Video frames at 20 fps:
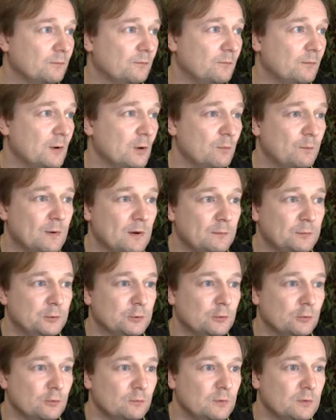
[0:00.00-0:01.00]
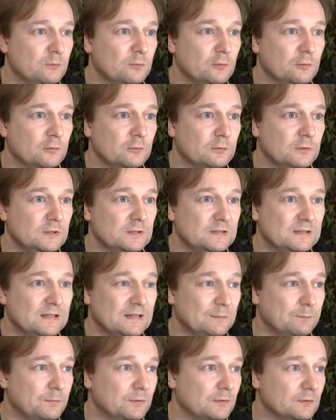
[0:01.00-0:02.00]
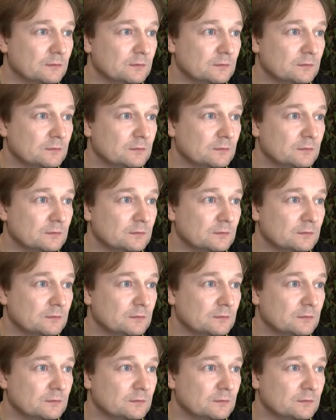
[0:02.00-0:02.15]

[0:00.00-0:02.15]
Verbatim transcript: Мою папочку любимую дистрип.